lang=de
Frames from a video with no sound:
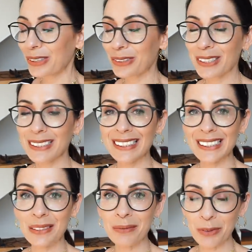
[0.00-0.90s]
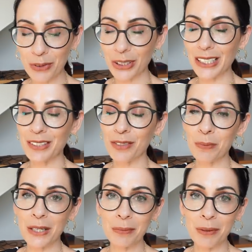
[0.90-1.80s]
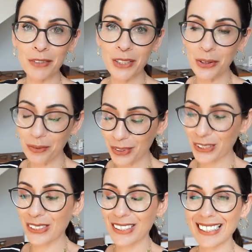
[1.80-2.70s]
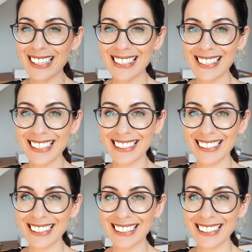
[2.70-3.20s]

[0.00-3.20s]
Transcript: Und ähm, ich wünsche euch ganz viel Spaß beim Video und los geht's.